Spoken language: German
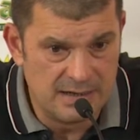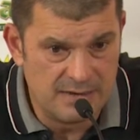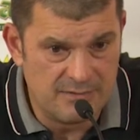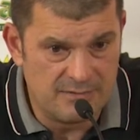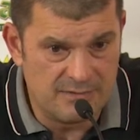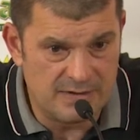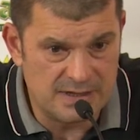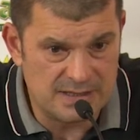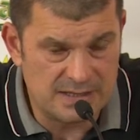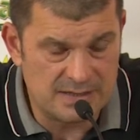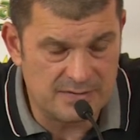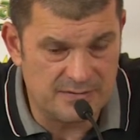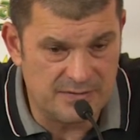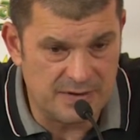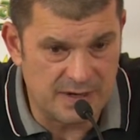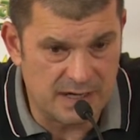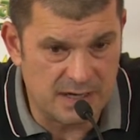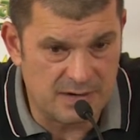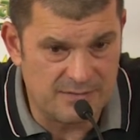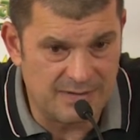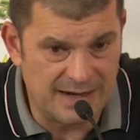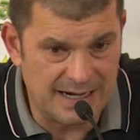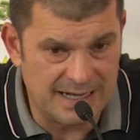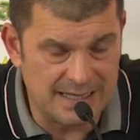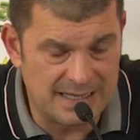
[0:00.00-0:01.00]
was für
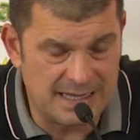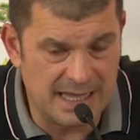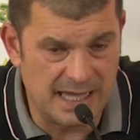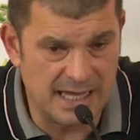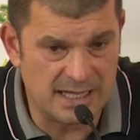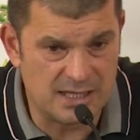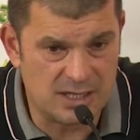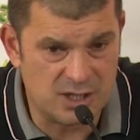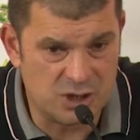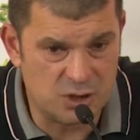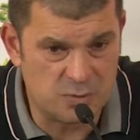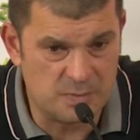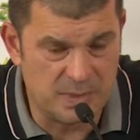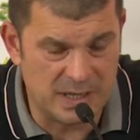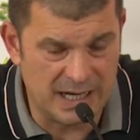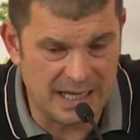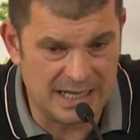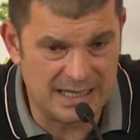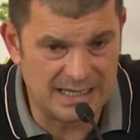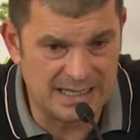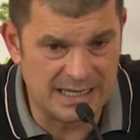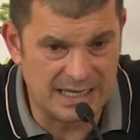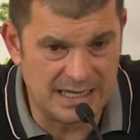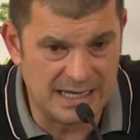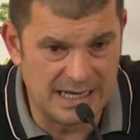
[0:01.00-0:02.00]
Qualität
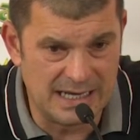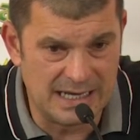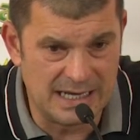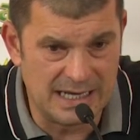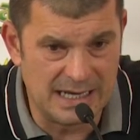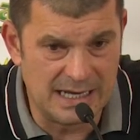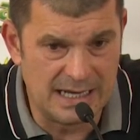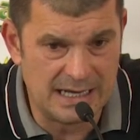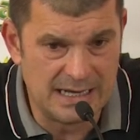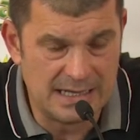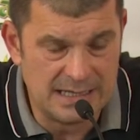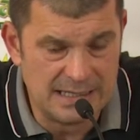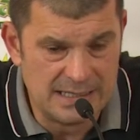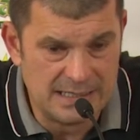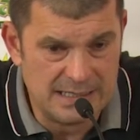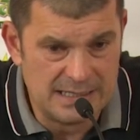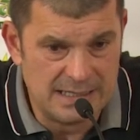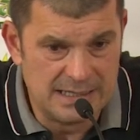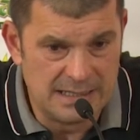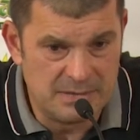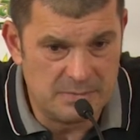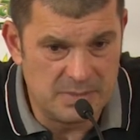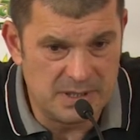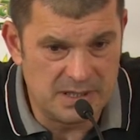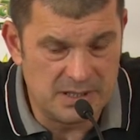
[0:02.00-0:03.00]
spricht,
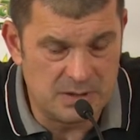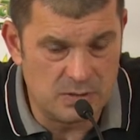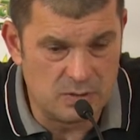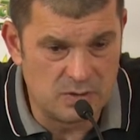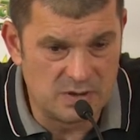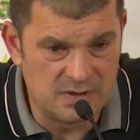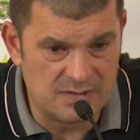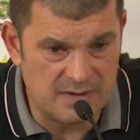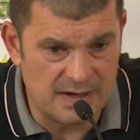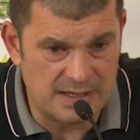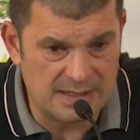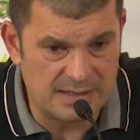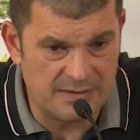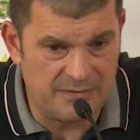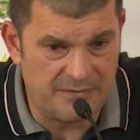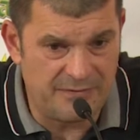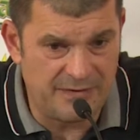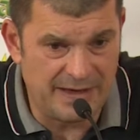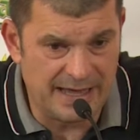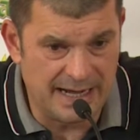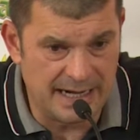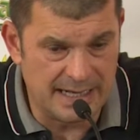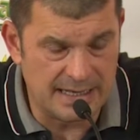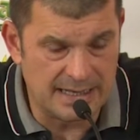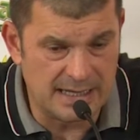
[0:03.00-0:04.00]
beziehungsweise
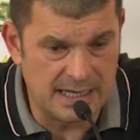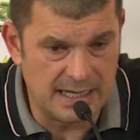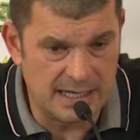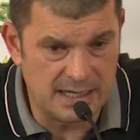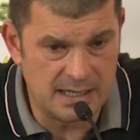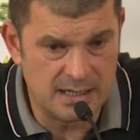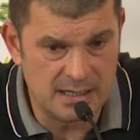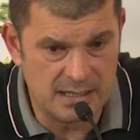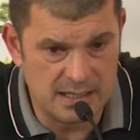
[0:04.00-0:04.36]
fehlende